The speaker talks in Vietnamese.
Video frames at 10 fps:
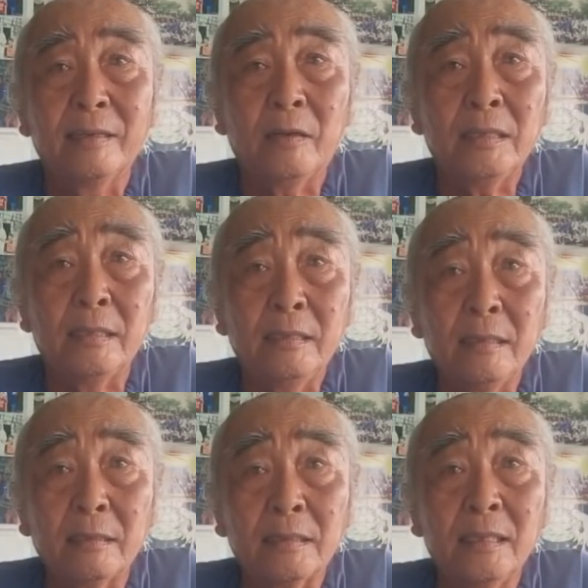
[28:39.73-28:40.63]
có giữ
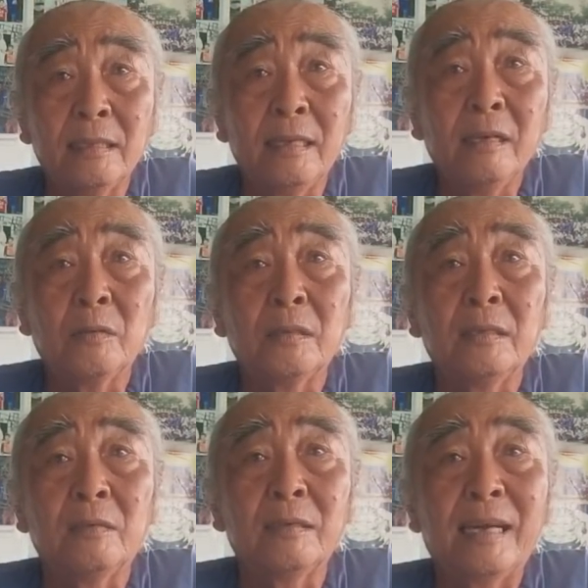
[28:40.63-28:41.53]
được trinh tiết của
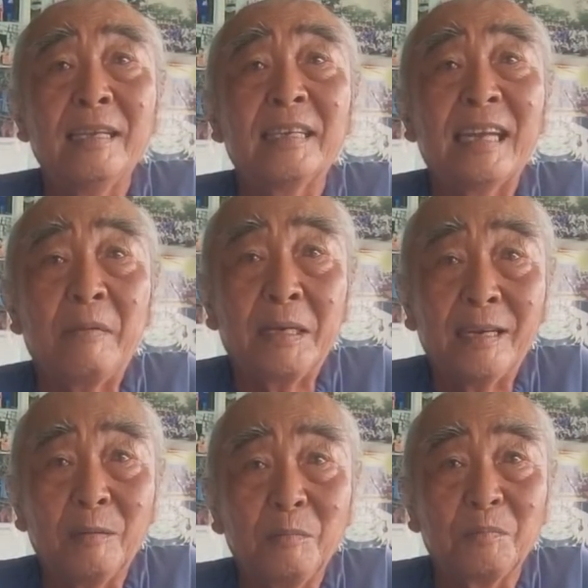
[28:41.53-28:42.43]
người con gái Việt Nam hay
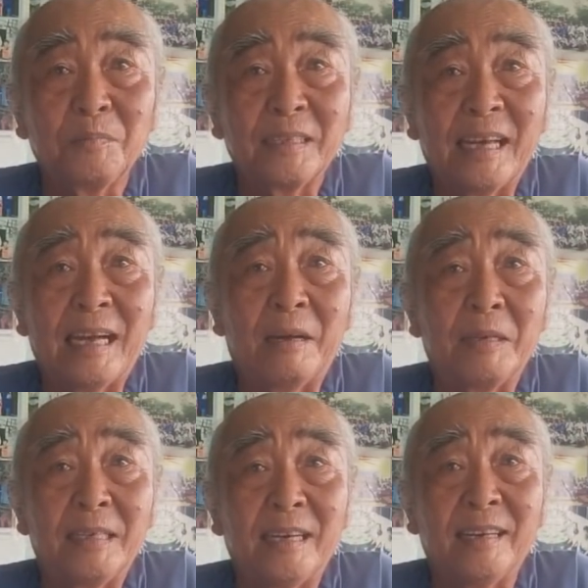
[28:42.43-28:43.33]
không hay là
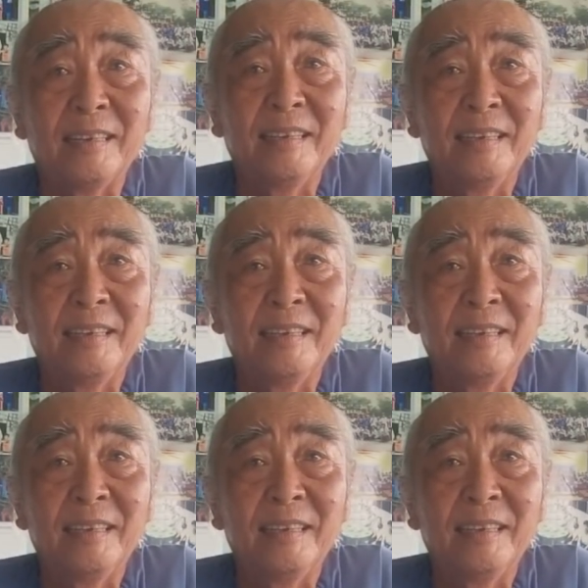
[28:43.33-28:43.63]
bây giờ